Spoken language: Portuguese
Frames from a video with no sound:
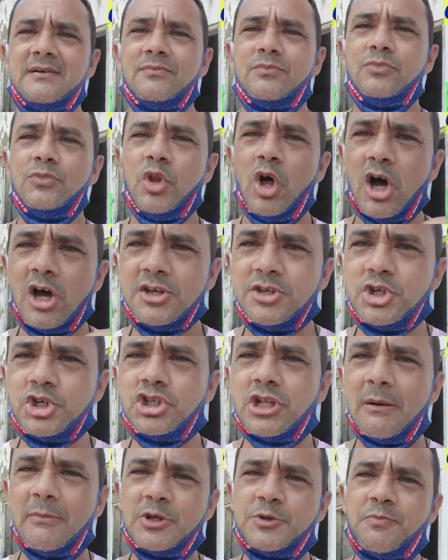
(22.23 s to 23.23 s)
Nós
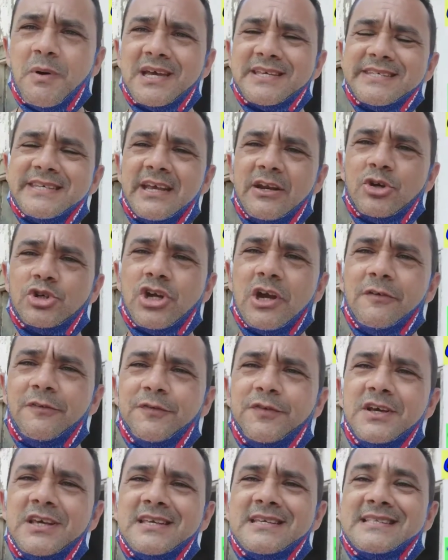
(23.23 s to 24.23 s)
estamos passando, eu já
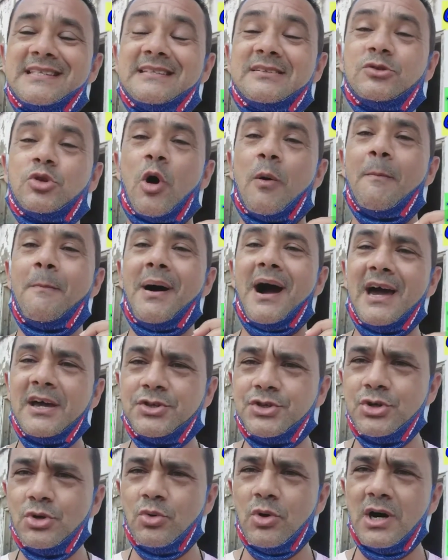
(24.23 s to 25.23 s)
fiz, tô mais
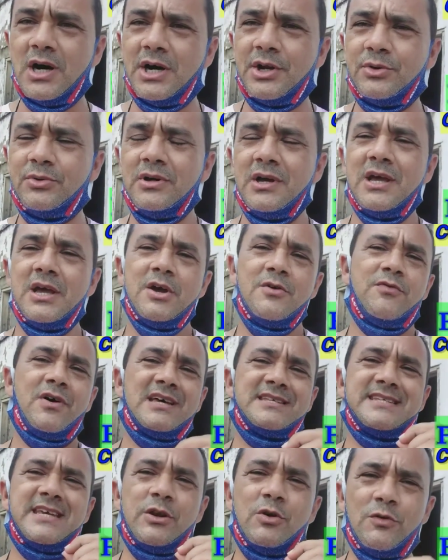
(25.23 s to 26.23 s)
de um ano
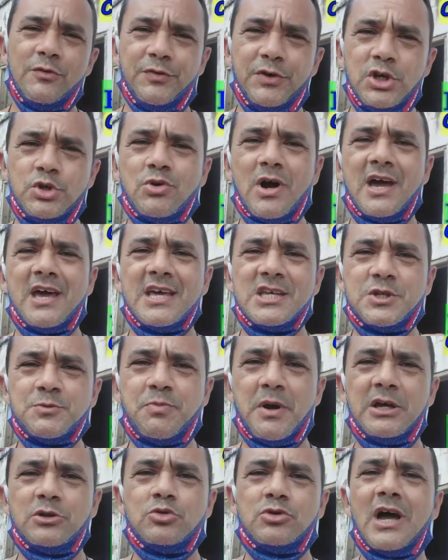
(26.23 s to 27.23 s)
fazendo um vídeo a
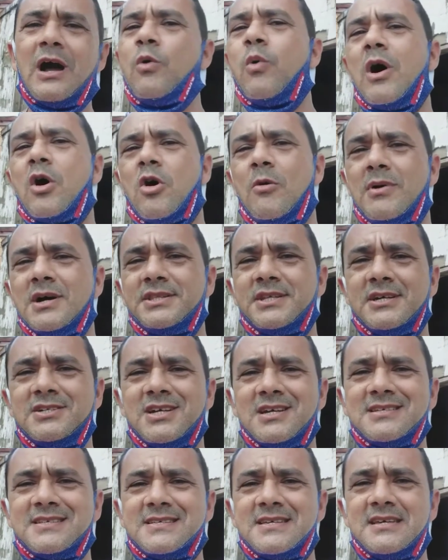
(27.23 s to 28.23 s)
respeito da Rua Comandante
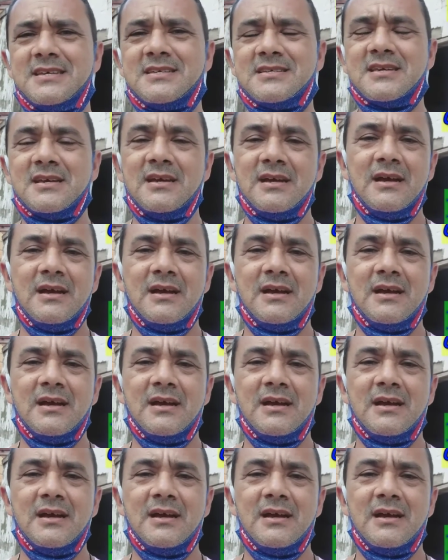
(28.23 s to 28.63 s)
Assis.